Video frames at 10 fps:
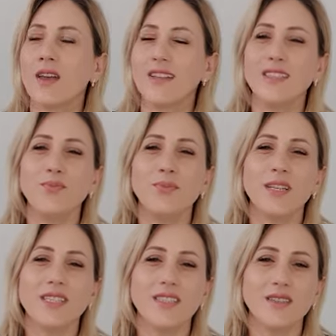
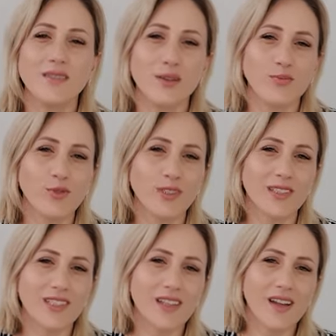депрессивная
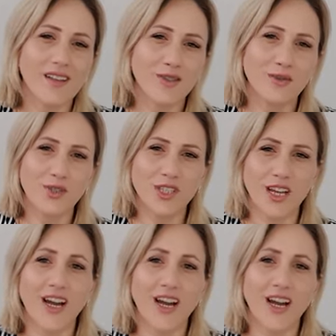пустота на душе.